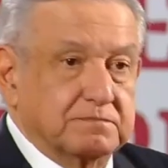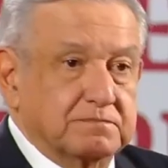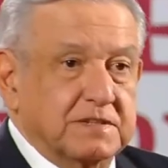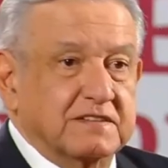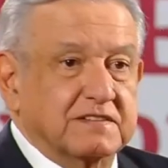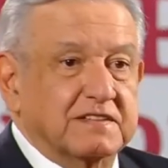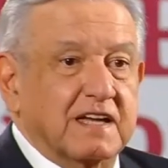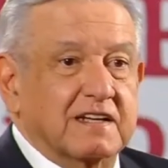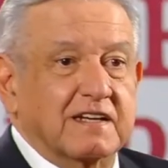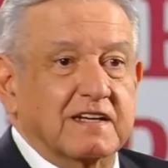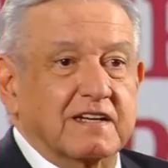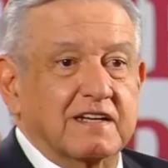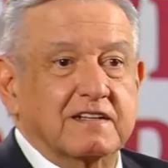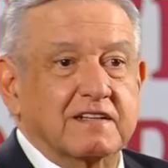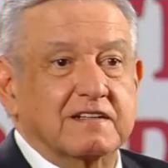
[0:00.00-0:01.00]
pensar en
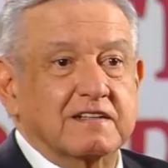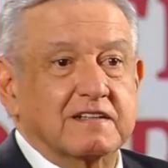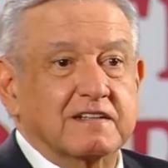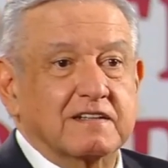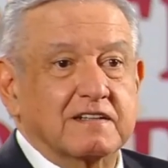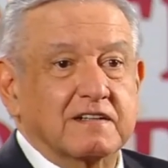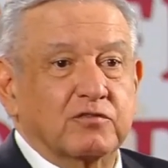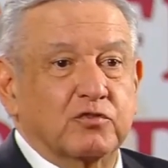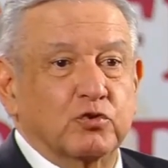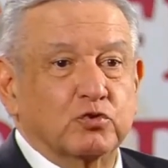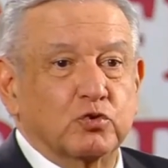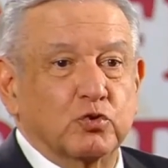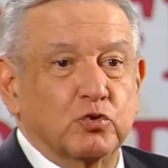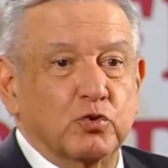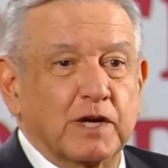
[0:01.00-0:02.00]
el
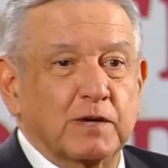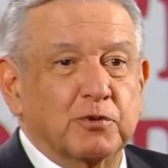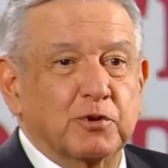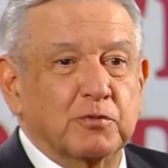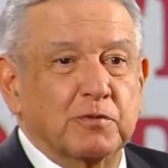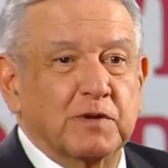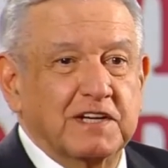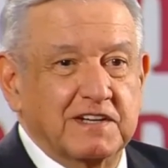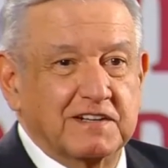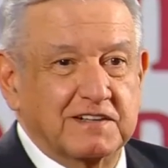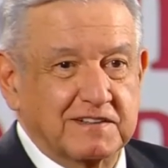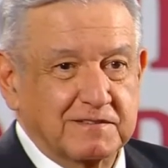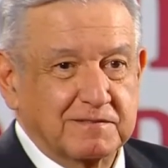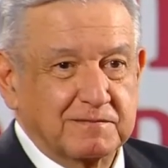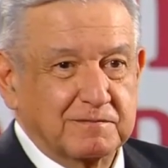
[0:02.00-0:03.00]
futuro, en el
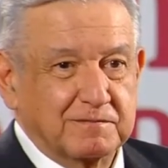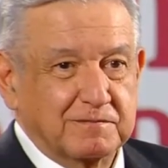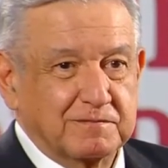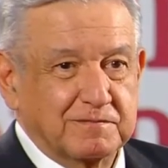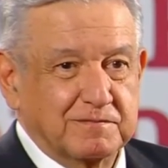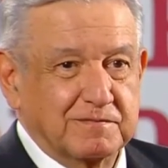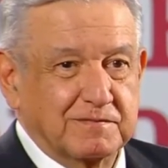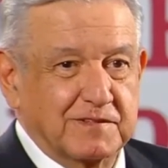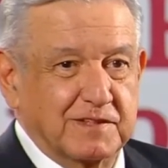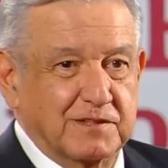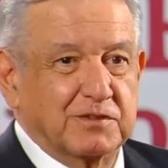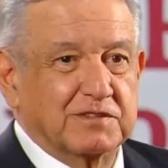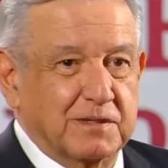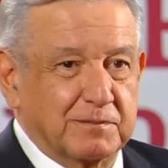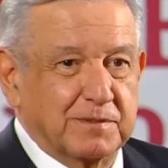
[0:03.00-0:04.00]
porvenir de
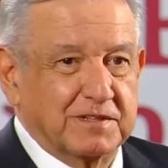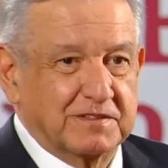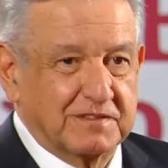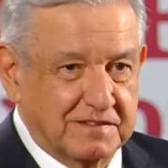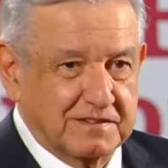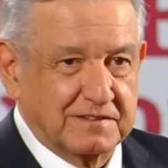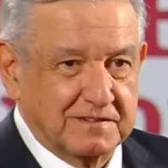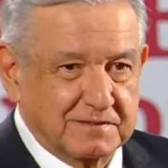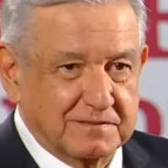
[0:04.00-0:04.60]
nuestra patria.